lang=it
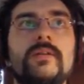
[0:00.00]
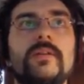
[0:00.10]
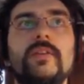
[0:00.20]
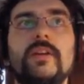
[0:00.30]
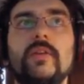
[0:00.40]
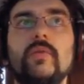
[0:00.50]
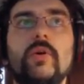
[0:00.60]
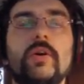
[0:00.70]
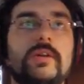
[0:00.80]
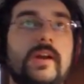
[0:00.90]
The Secret
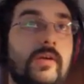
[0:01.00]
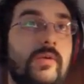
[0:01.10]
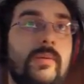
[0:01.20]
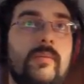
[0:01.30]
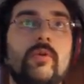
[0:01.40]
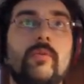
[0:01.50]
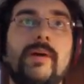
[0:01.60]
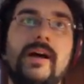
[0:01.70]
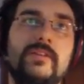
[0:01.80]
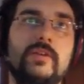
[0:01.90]
World è un MMO,
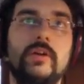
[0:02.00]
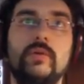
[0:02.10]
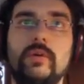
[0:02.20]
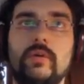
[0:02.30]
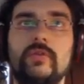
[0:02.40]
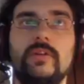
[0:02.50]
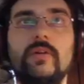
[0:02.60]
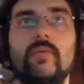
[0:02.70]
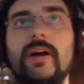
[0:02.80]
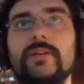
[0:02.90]
Bastion a
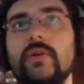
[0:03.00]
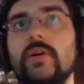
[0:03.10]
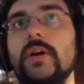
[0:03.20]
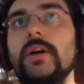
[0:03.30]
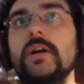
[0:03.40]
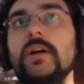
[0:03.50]
2,74€, uh,